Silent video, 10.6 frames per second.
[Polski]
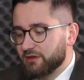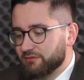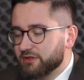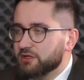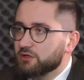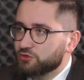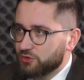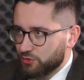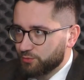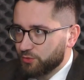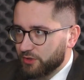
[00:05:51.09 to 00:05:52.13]
Węgiel, który
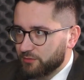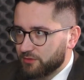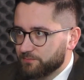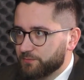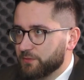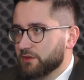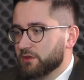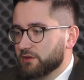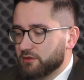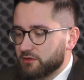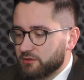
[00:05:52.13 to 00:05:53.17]
kupujemy
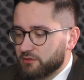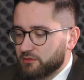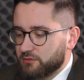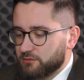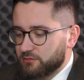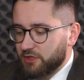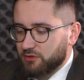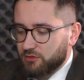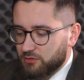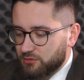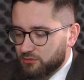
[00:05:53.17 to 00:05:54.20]
e,
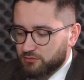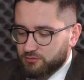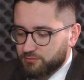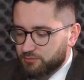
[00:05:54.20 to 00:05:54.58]
jako